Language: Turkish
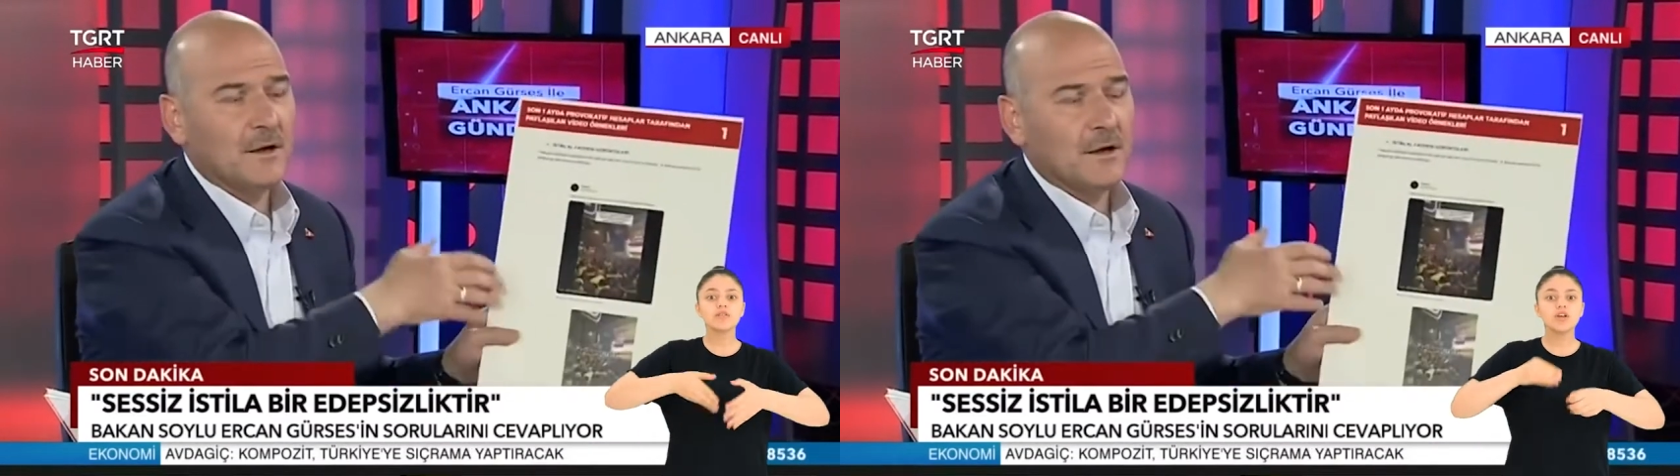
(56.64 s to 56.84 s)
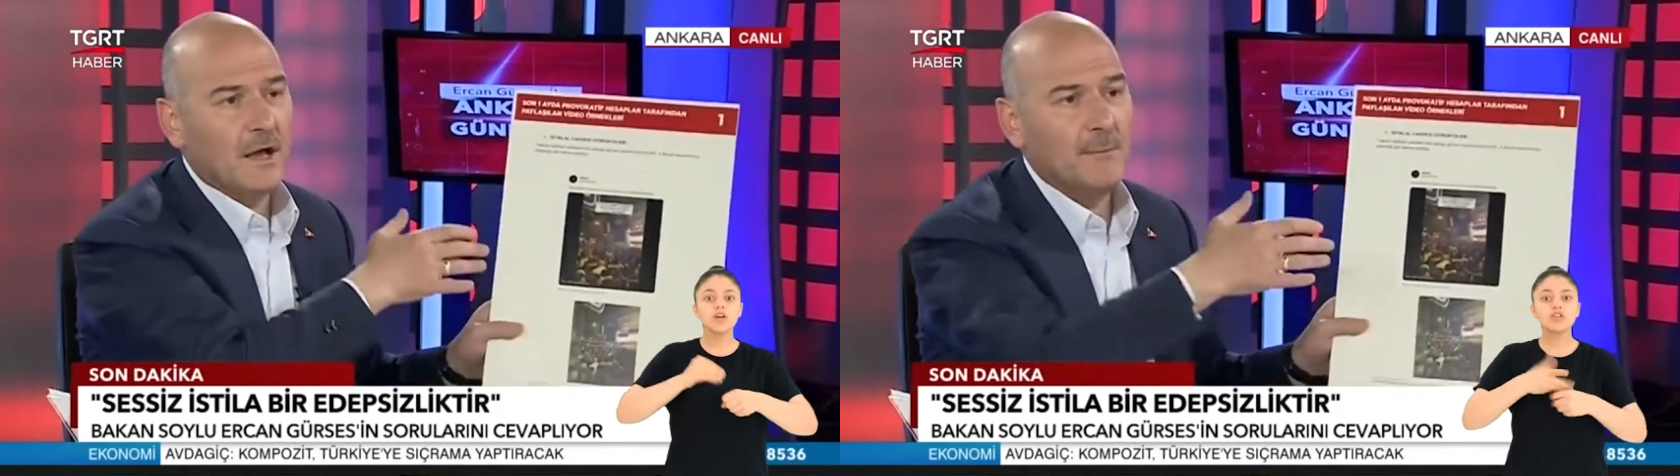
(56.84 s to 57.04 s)

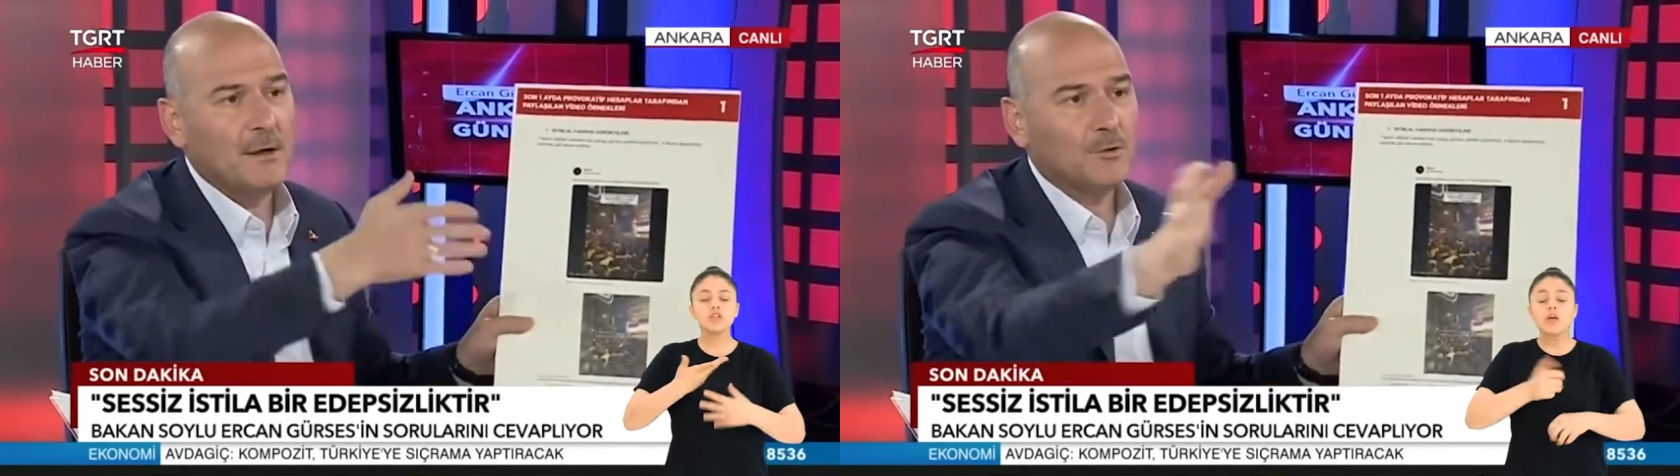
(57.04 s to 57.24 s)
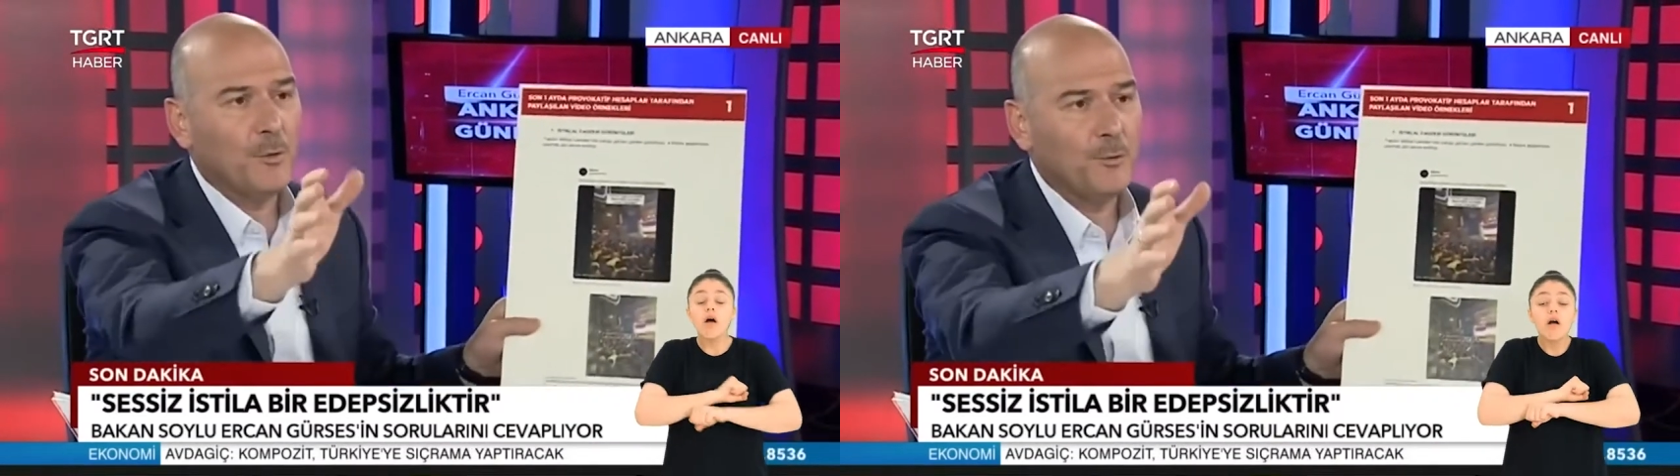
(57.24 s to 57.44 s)

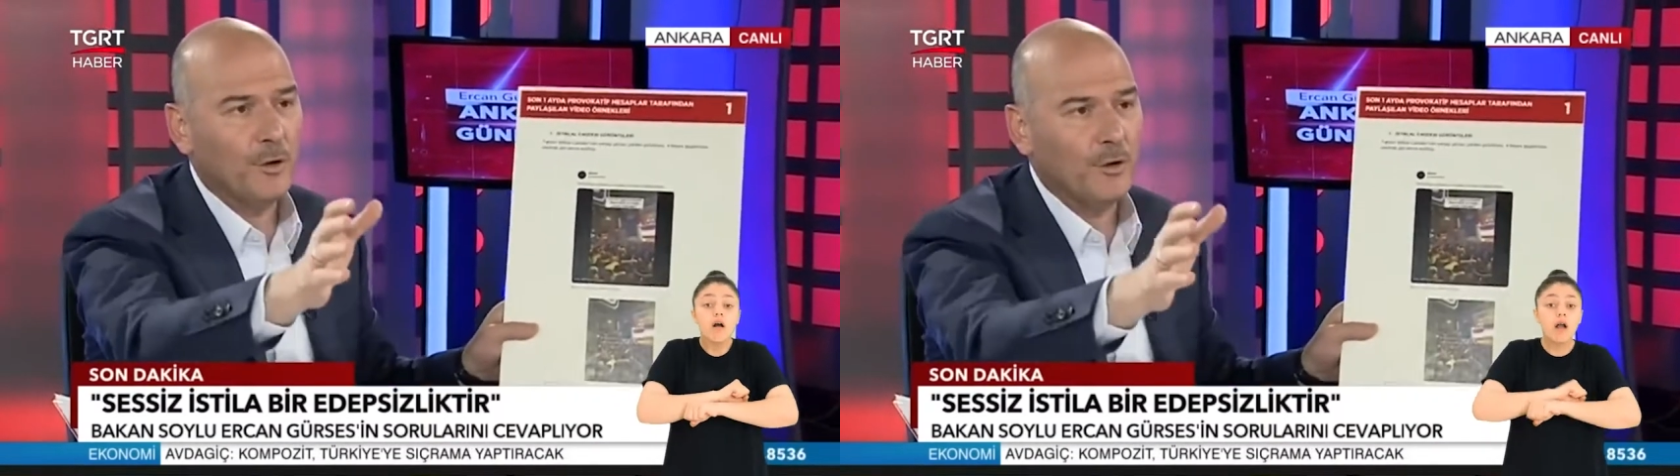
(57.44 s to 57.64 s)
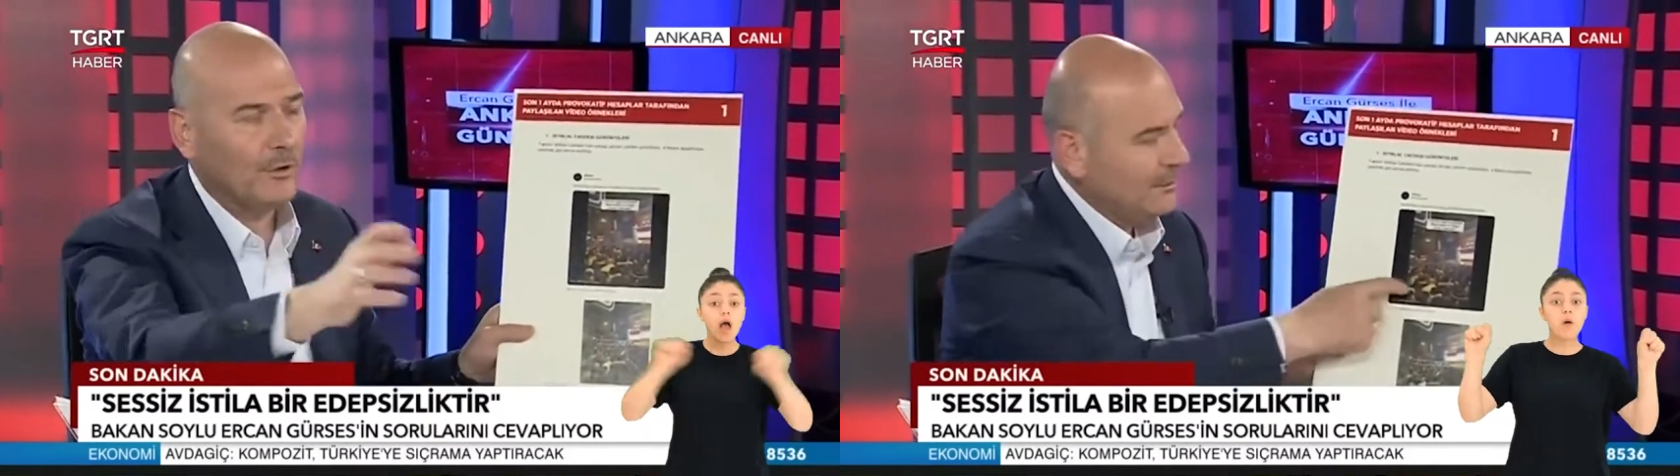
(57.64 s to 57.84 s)
kıyamet
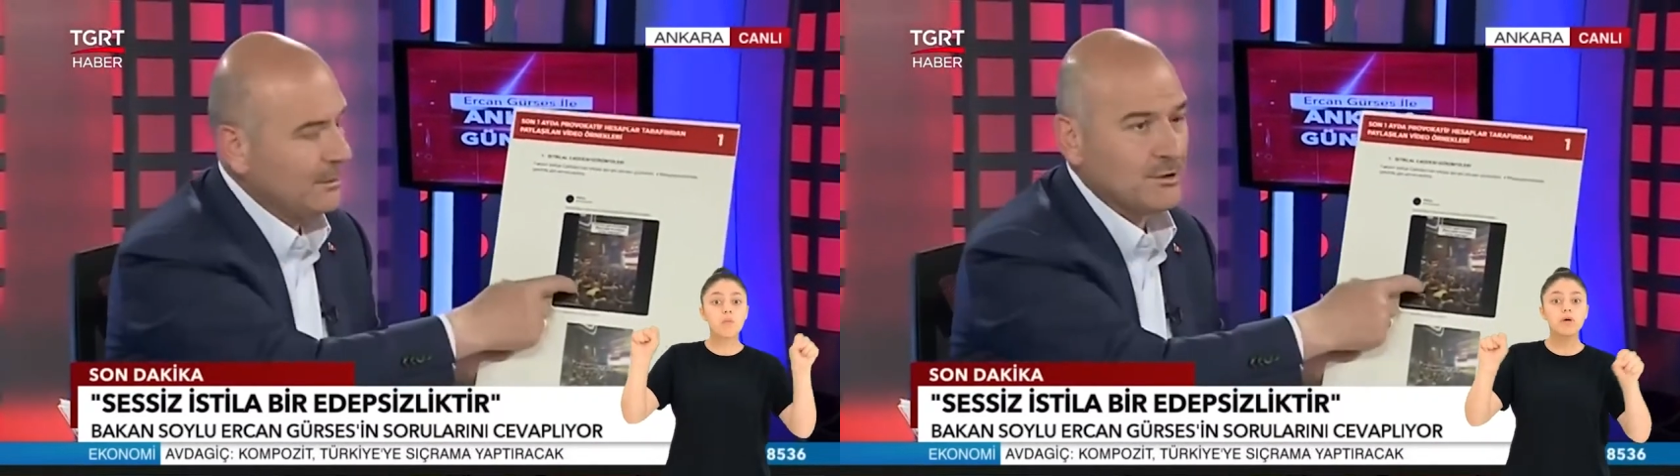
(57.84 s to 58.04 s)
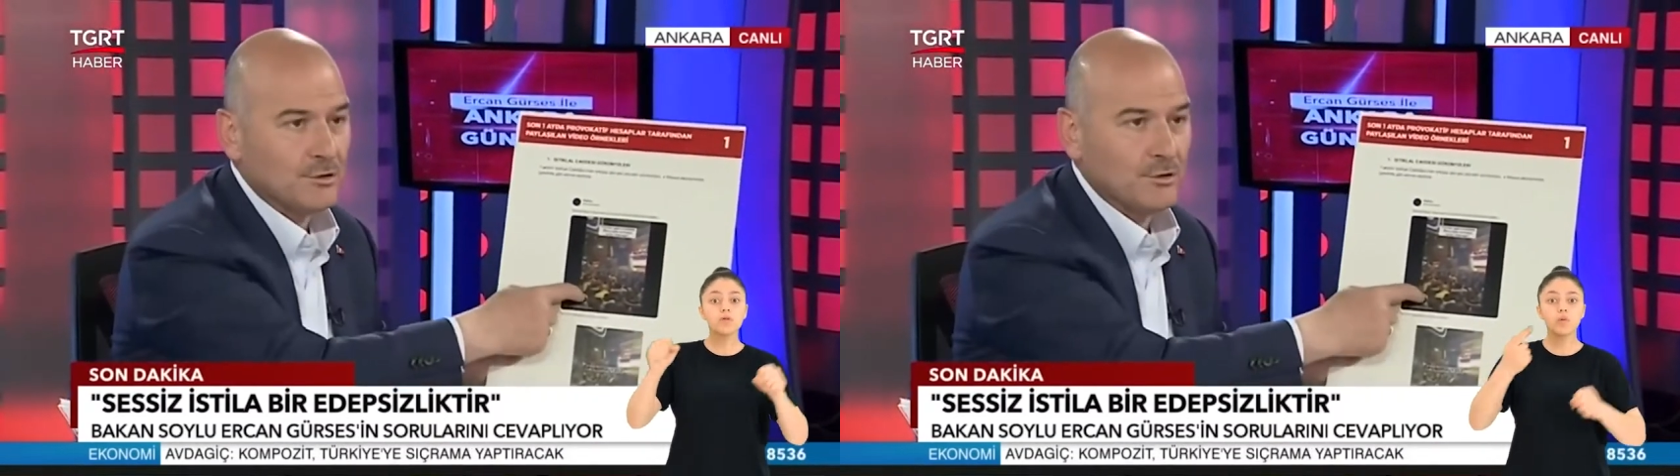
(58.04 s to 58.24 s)
kopuyor
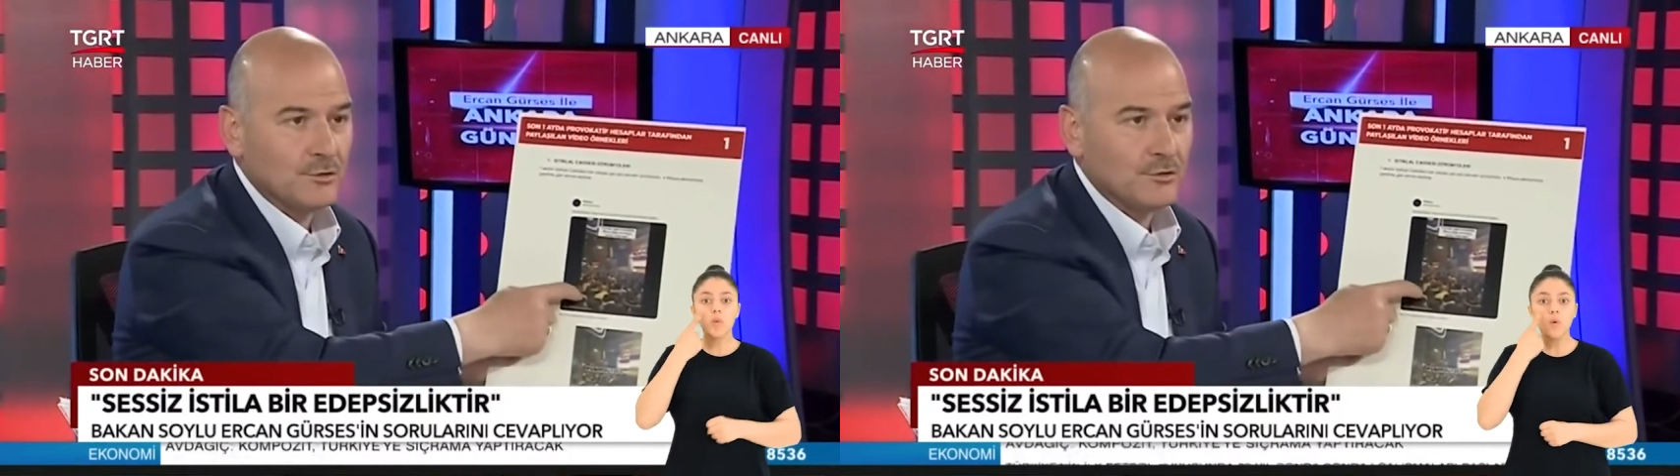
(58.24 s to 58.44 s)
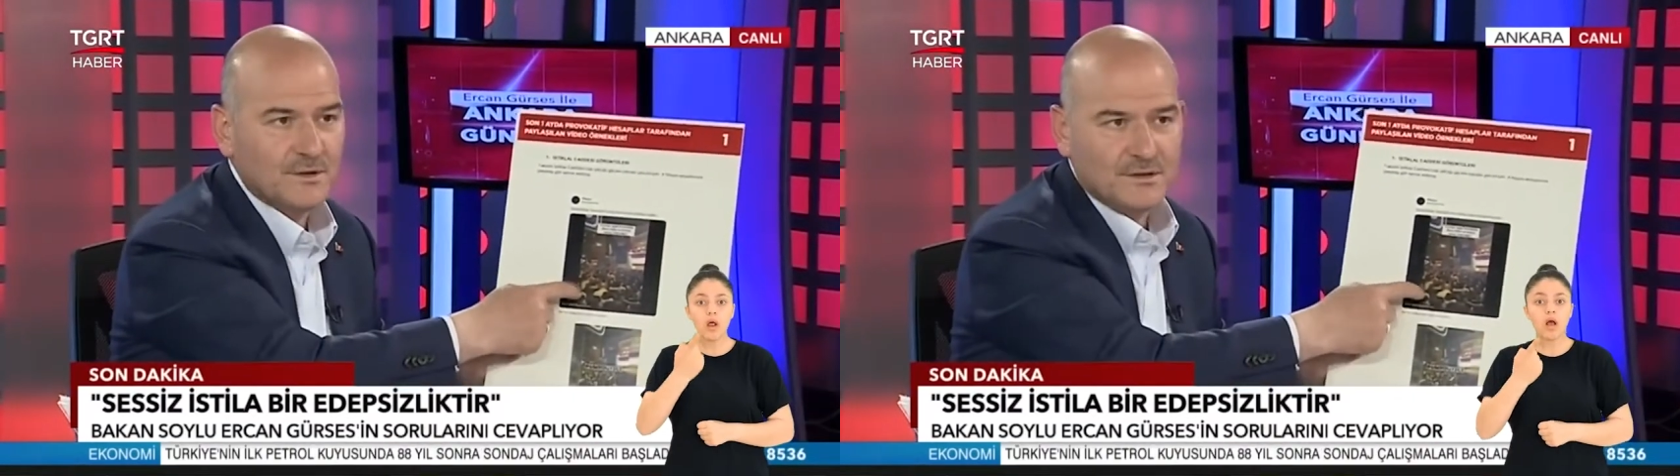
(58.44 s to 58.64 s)
yılbaşı
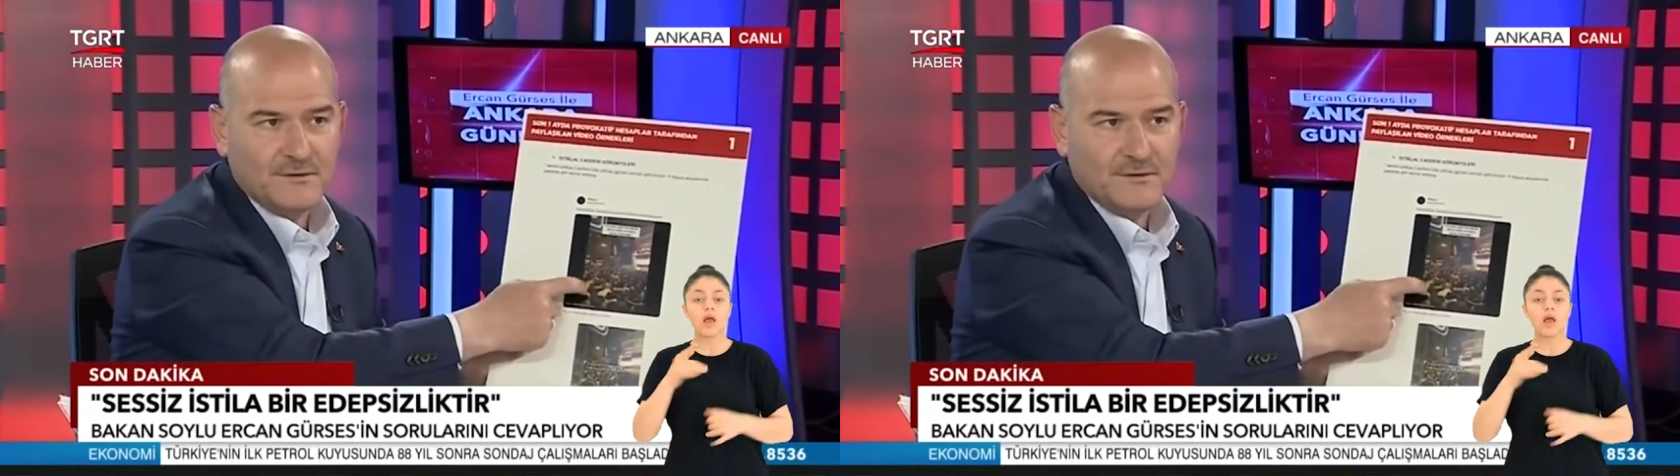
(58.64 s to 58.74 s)
görüntüsü. Bizim